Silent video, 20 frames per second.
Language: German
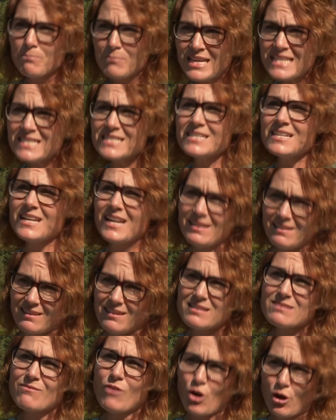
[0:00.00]
bis der
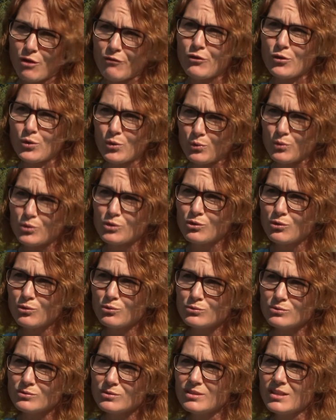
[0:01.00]
Rettungswagen vor Ort
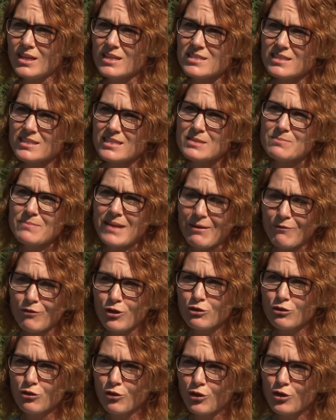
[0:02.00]
kommt. Also dass wir
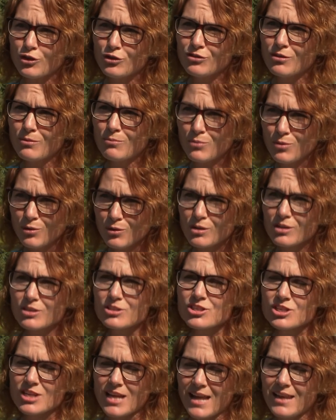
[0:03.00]
einfach dort eine
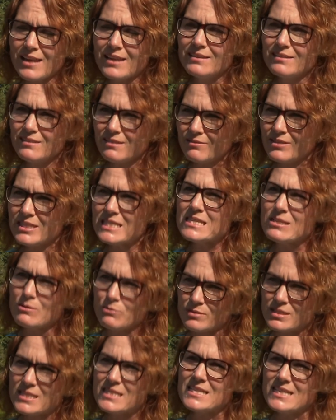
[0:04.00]
möglichst schnelle
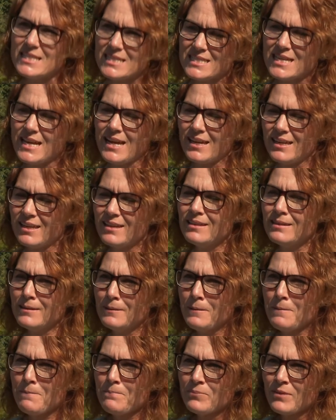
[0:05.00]
Interventionszeit haben.
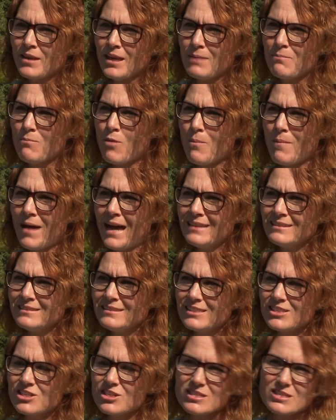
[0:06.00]
Im Moment
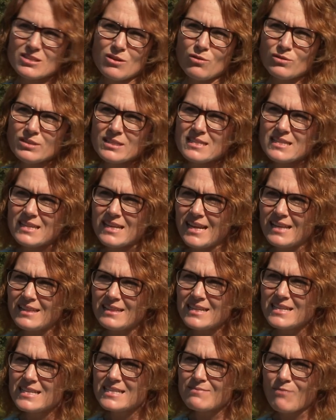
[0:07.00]
ist es so, dass ein
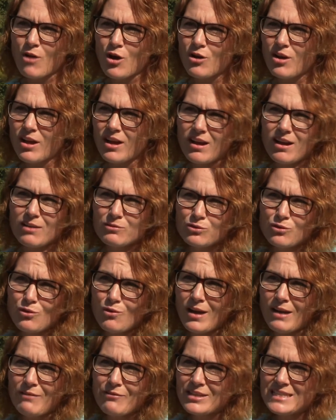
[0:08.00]
Rettungswagen halt
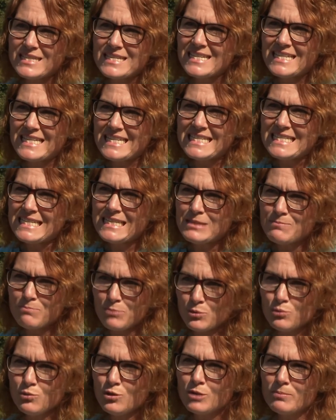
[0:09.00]
doch einfach seine Zeit
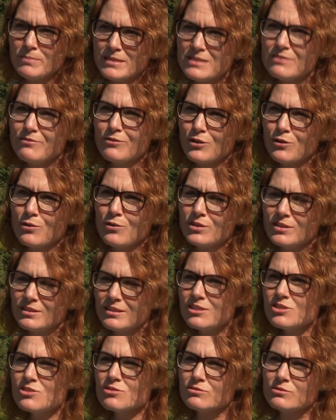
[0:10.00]
braucht, bis er vor Ort
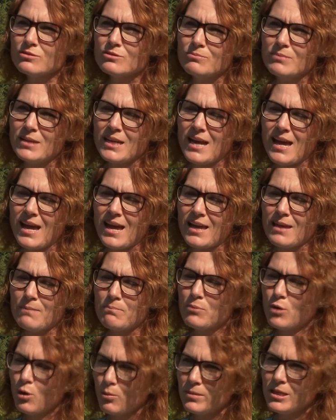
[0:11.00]
ist. Und wir haben pro